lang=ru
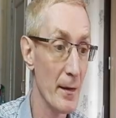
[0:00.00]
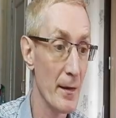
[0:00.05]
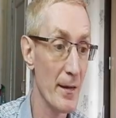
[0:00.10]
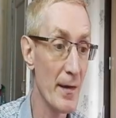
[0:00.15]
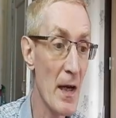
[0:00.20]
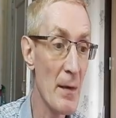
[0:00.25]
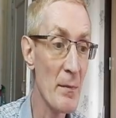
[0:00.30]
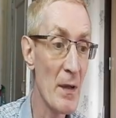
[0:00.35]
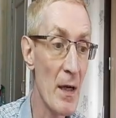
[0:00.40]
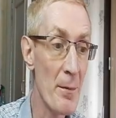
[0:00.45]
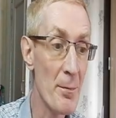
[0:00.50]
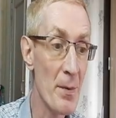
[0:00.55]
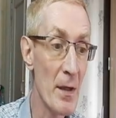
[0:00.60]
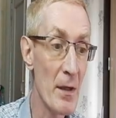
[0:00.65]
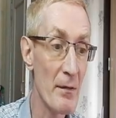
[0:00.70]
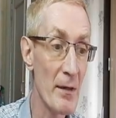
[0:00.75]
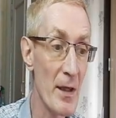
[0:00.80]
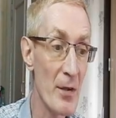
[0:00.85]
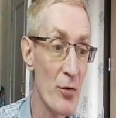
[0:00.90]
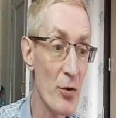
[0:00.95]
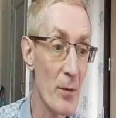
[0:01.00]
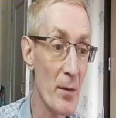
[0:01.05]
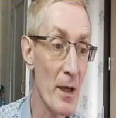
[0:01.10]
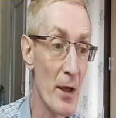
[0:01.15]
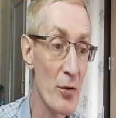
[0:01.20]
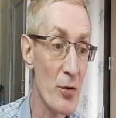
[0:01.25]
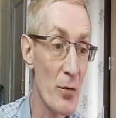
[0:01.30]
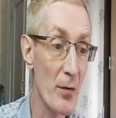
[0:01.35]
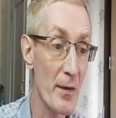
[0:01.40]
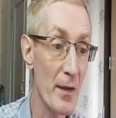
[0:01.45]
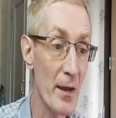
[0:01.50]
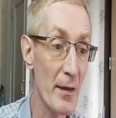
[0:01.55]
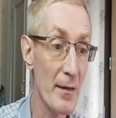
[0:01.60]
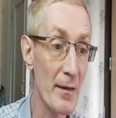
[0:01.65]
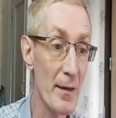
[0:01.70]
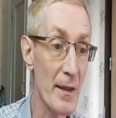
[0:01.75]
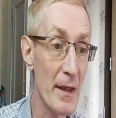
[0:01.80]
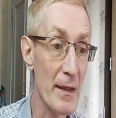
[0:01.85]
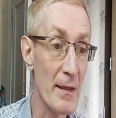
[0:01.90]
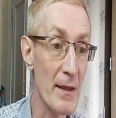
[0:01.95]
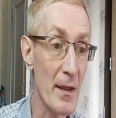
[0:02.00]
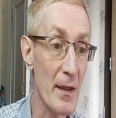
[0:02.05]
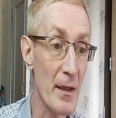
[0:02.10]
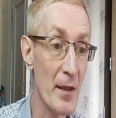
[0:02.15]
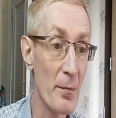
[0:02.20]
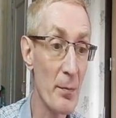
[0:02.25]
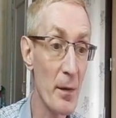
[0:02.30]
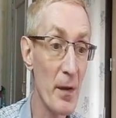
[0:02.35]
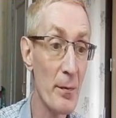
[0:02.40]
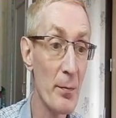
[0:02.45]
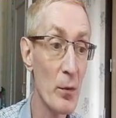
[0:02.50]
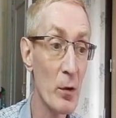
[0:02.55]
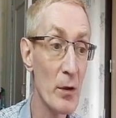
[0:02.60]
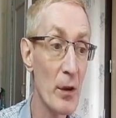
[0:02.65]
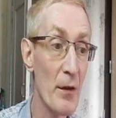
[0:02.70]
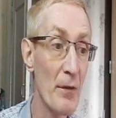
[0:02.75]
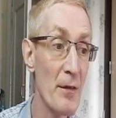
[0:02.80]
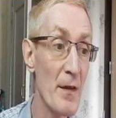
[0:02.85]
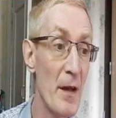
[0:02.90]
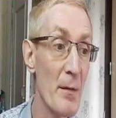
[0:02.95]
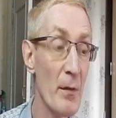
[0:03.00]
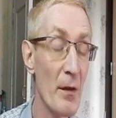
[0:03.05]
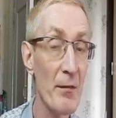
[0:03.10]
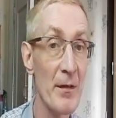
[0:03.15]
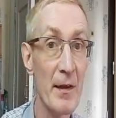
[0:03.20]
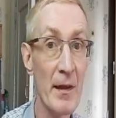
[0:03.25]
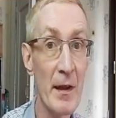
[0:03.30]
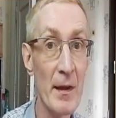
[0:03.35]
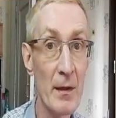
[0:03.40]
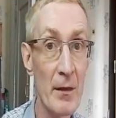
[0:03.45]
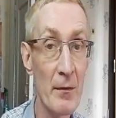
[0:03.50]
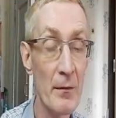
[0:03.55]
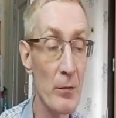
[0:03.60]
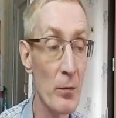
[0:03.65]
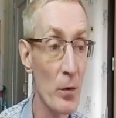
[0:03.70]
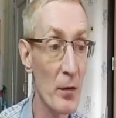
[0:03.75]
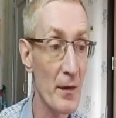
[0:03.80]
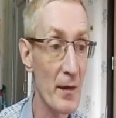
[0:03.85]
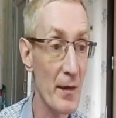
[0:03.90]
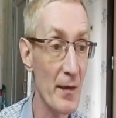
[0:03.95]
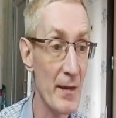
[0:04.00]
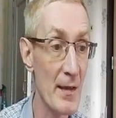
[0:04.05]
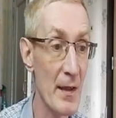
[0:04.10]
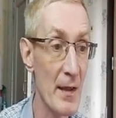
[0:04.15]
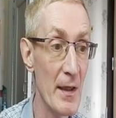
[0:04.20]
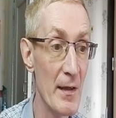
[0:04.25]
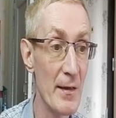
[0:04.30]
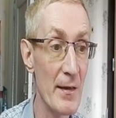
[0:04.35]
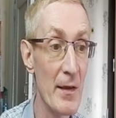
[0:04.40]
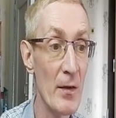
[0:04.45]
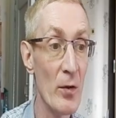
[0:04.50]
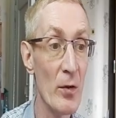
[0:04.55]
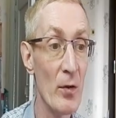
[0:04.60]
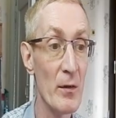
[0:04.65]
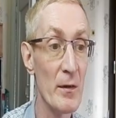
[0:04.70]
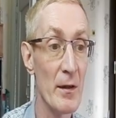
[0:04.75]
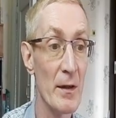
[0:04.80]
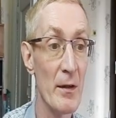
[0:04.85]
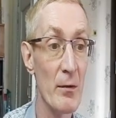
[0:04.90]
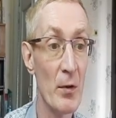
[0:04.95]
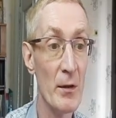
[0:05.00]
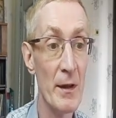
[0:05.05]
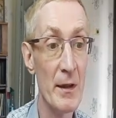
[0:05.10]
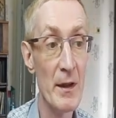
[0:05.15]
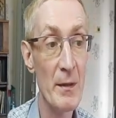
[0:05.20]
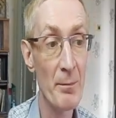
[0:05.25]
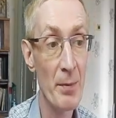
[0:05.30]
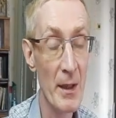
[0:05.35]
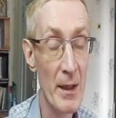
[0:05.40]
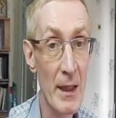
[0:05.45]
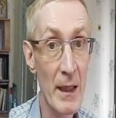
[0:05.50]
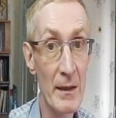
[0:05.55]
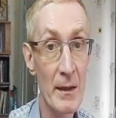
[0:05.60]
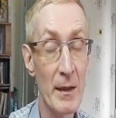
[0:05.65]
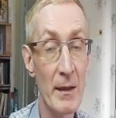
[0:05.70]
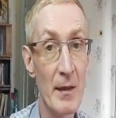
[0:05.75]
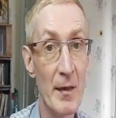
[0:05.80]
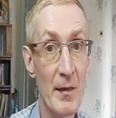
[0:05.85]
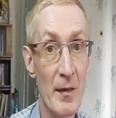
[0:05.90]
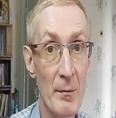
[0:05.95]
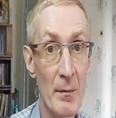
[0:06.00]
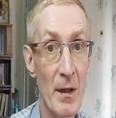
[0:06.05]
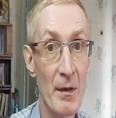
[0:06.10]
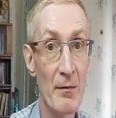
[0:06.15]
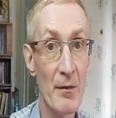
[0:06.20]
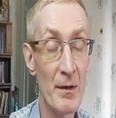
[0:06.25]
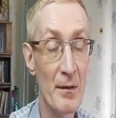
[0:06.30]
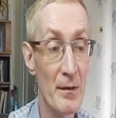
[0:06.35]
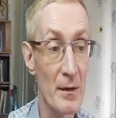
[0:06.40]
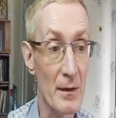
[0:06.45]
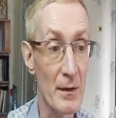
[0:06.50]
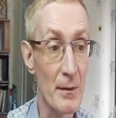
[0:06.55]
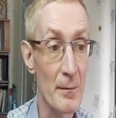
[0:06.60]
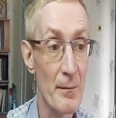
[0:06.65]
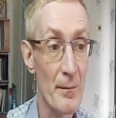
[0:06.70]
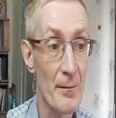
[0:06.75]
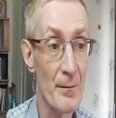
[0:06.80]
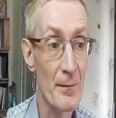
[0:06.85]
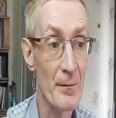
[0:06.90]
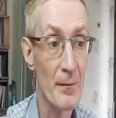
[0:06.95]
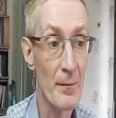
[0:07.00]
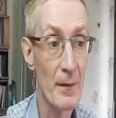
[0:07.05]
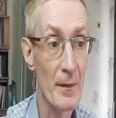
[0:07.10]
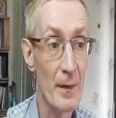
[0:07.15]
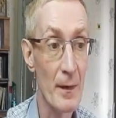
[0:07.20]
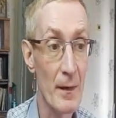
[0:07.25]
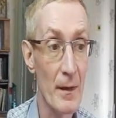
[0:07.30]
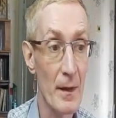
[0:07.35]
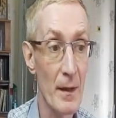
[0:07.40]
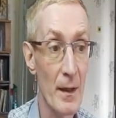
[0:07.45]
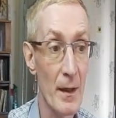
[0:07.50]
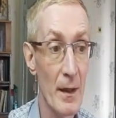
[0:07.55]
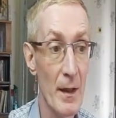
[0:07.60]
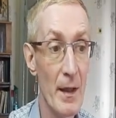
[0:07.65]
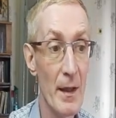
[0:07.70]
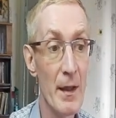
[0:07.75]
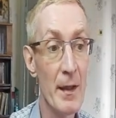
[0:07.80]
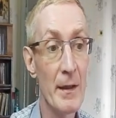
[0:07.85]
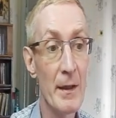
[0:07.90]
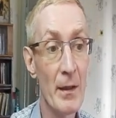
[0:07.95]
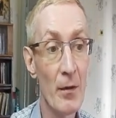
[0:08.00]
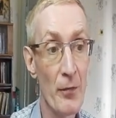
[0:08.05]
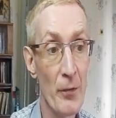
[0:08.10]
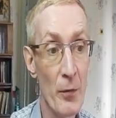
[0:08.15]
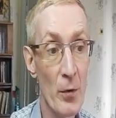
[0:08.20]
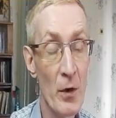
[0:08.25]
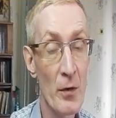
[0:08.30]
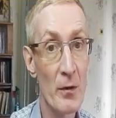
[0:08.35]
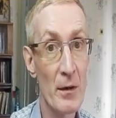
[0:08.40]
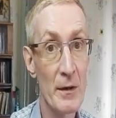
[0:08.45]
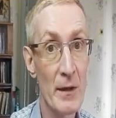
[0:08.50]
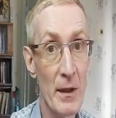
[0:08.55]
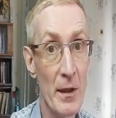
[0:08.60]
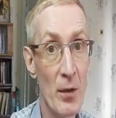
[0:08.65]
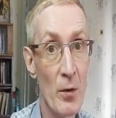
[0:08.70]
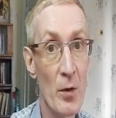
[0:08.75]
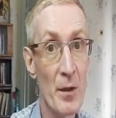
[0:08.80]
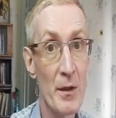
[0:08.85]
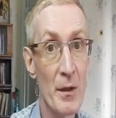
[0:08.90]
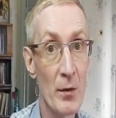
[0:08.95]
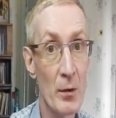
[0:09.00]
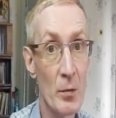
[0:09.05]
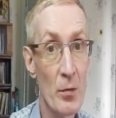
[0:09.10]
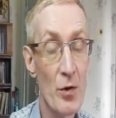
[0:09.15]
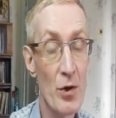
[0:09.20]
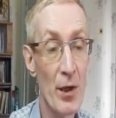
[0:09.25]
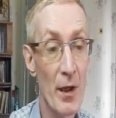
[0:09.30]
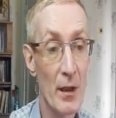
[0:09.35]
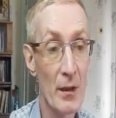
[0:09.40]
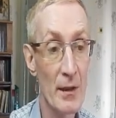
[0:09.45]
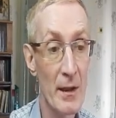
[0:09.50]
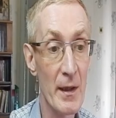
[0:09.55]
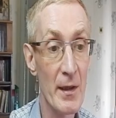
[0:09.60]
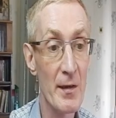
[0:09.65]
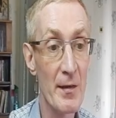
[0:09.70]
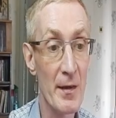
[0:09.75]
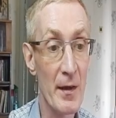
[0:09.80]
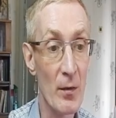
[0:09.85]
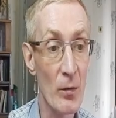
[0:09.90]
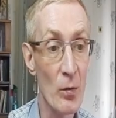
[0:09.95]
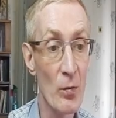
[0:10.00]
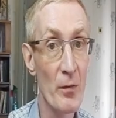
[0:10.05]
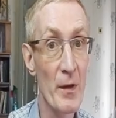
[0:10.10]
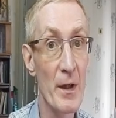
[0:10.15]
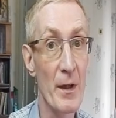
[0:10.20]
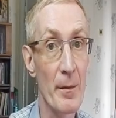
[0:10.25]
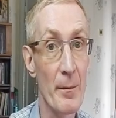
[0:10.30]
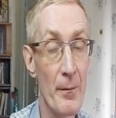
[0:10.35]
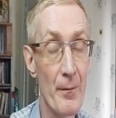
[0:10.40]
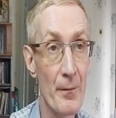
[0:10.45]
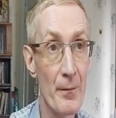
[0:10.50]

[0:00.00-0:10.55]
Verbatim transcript: Самое первое, о чем хочу сказать. Из просмотра фильма в зрелом возрасте я сделал довольно неприятный для себя вывод. Ирина Алферова далеко не лучшая актриса, увы.